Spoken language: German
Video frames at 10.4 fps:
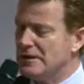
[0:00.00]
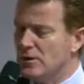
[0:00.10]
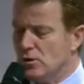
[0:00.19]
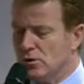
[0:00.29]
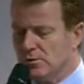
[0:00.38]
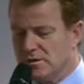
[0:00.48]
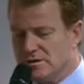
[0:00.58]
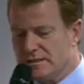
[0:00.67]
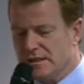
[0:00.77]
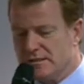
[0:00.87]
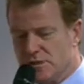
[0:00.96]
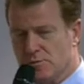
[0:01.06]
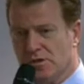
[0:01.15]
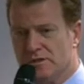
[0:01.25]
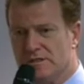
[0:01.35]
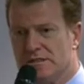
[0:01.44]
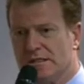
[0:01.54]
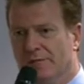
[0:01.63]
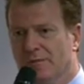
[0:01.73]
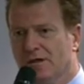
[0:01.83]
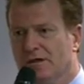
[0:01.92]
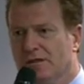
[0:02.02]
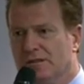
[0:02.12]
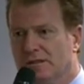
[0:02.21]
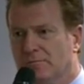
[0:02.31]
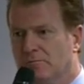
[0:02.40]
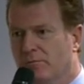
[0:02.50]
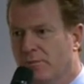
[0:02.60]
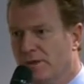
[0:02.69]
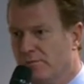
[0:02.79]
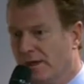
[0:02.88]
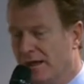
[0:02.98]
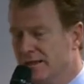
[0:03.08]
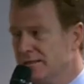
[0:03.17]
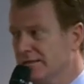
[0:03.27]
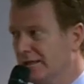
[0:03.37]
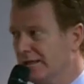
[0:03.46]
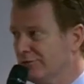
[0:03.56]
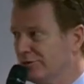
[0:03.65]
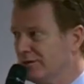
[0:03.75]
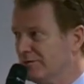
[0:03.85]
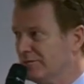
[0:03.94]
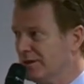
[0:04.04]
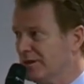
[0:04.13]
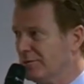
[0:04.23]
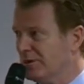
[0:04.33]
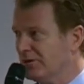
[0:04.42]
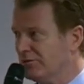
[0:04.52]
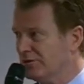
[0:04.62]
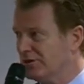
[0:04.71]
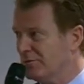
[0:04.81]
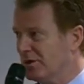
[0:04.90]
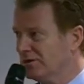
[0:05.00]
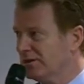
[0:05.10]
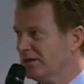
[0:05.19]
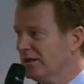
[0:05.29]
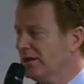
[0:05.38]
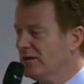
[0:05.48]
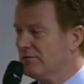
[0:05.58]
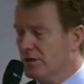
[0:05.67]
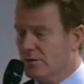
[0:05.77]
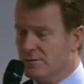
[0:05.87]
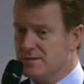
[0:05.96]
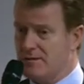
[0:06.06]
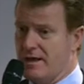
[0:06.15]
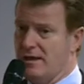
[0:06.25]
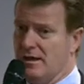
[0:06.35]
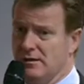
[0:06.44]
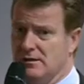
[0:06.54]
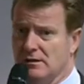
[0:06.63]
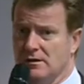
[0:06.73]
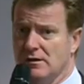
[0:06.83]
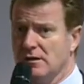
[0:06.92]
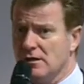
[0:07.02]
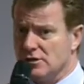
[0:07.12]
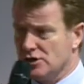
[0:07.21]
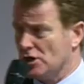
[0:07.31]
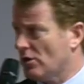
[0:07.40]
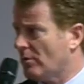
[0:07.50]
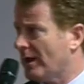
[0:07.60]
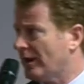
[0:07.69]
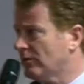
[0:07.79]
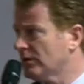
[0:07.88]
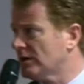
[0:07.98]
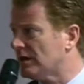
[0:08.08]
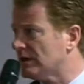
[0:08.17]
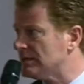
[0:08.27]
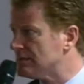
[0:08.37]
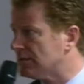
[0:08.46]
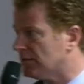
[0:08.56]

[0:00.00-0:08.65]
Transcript: Und es ist ein sehr spannendes Thema, ähm, bin begeistert eigentlich von diesem Thema, von der Thematik. Wir haben zwei Herren hier, Gerard Bauer, er ist...